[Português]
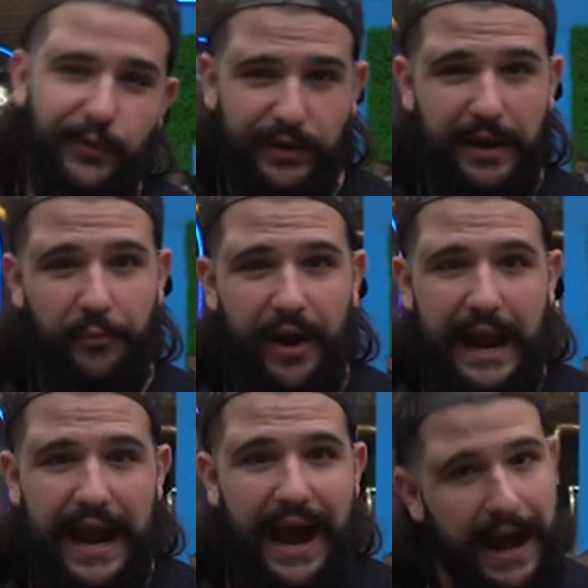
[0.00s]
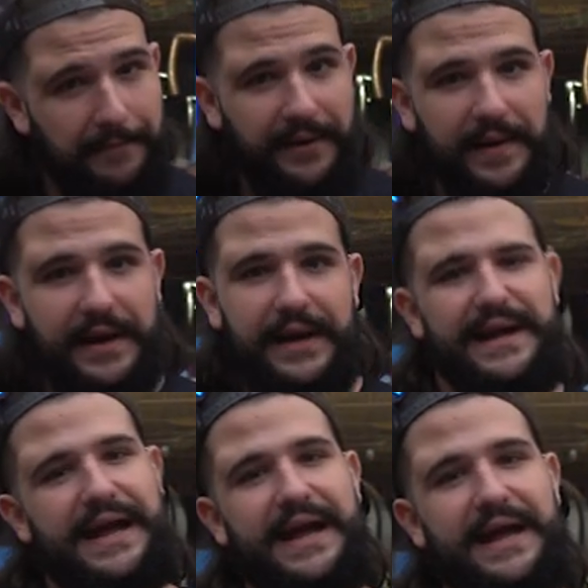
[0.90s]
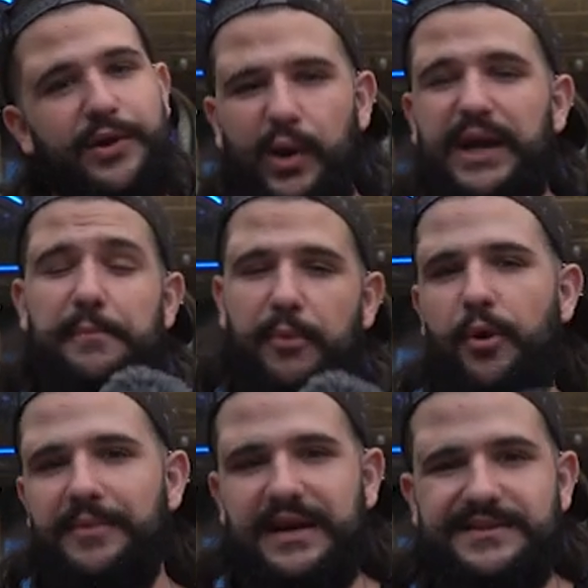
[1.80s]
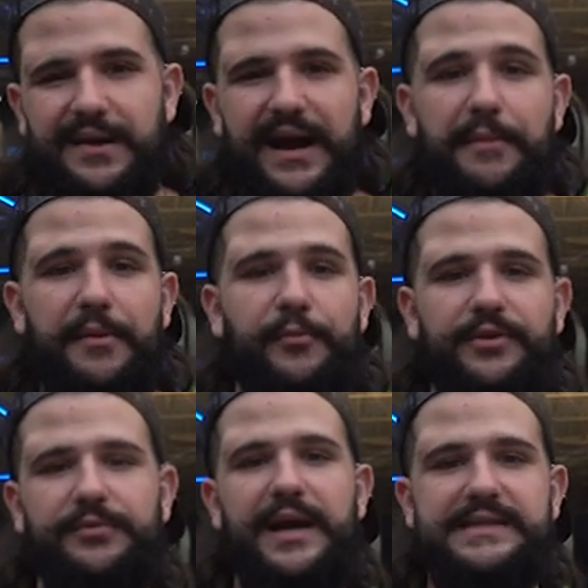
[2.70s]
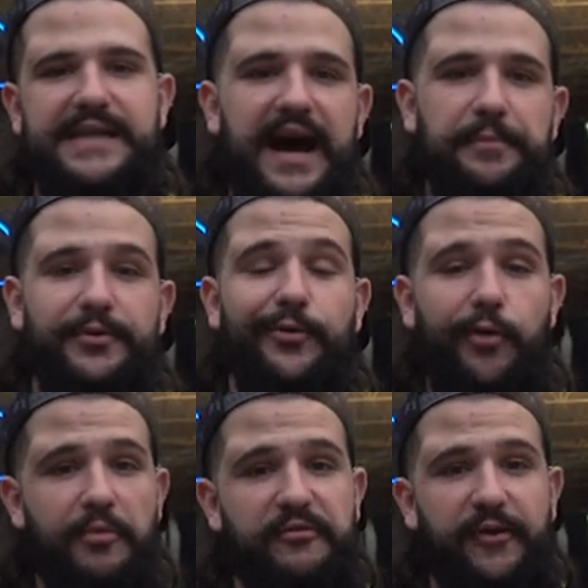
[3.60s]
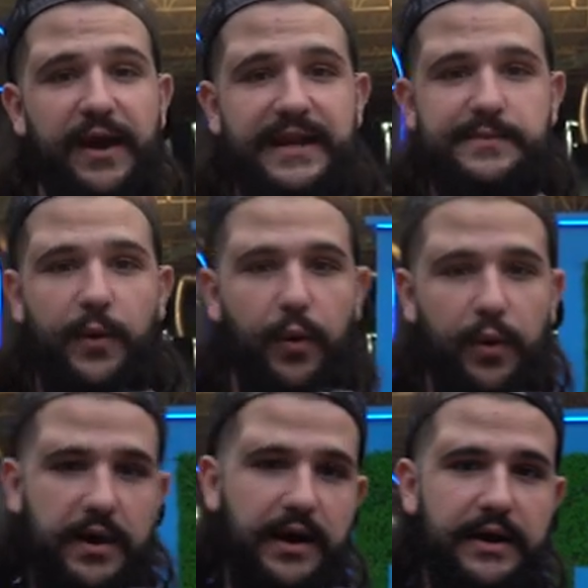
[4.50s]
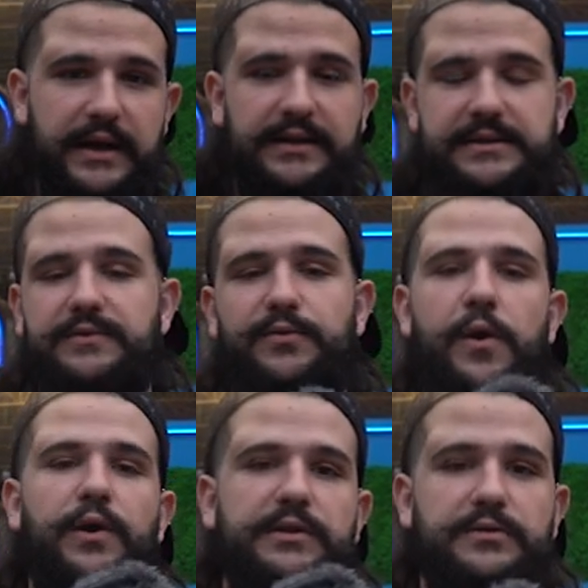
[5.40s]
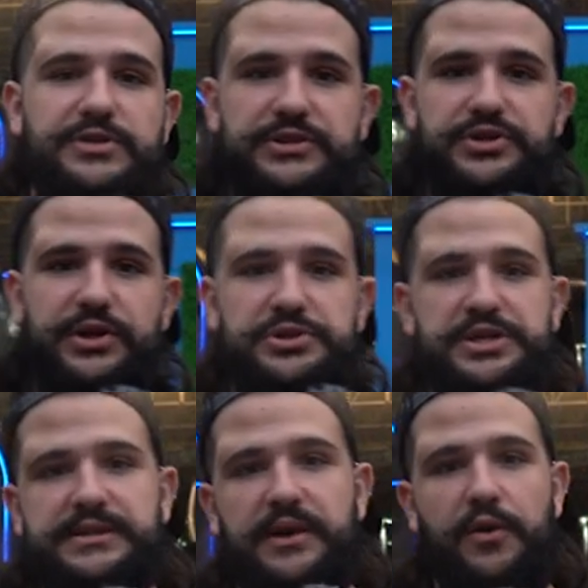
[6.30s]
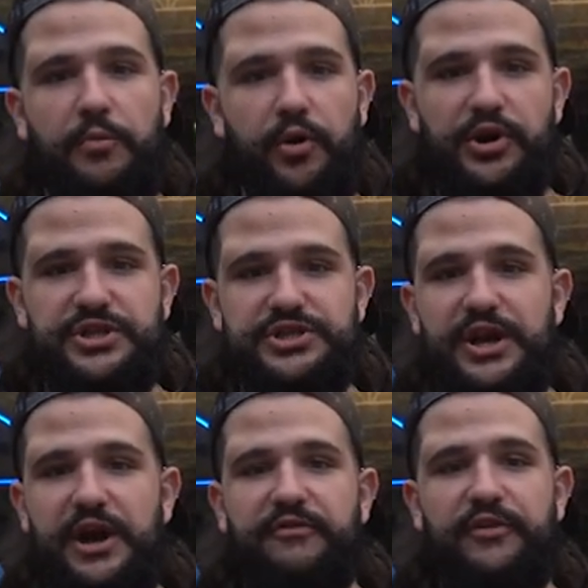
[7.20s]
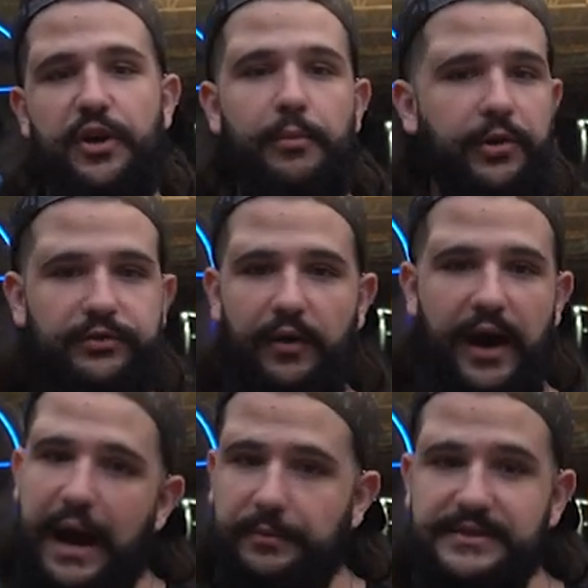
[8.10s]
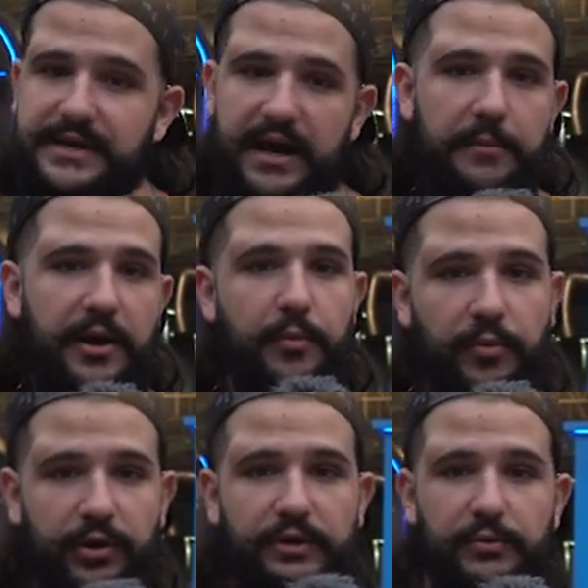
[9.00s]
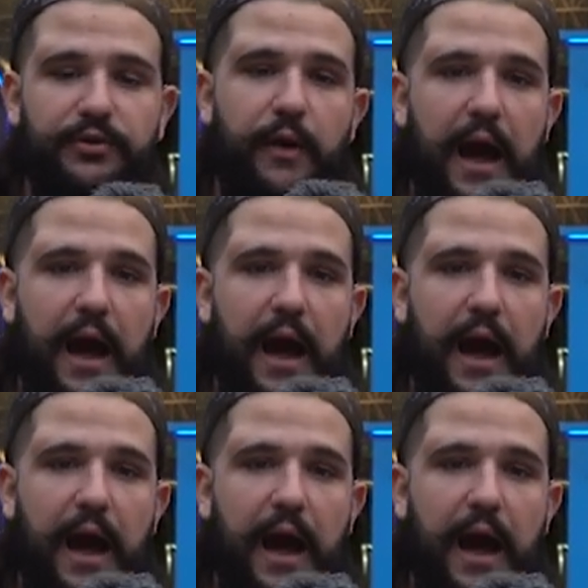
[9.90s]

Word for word: tudo que é bom acaba, é, e quando é bom mesmo, acaba muito mais rápido, como foi a Expo Ruca, tanto ontem, o dia de lojista, como hoje. Foram muito rápidos, acabaram muito, muito